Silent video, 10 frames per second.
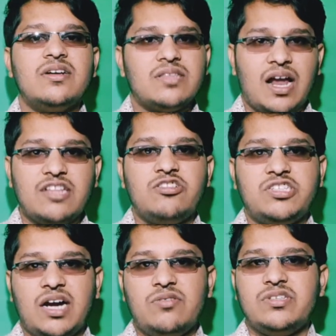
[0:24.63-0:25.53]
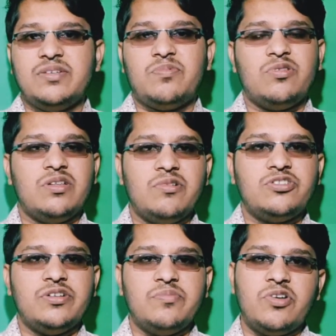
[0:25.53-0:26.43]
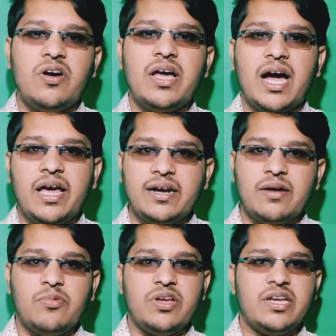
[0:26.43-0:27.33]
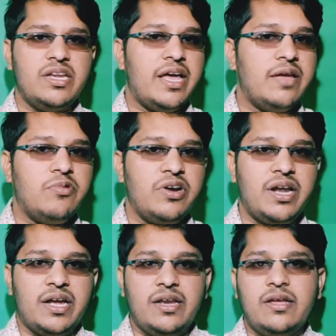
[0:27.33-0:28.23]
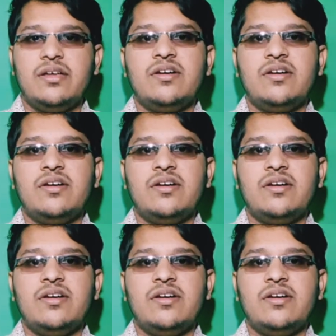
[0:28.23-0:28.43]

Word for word: তারা তো জানো যে প্রতি বছরই মনে হয় আরেকটা বই কিনি এই বইটা কিনি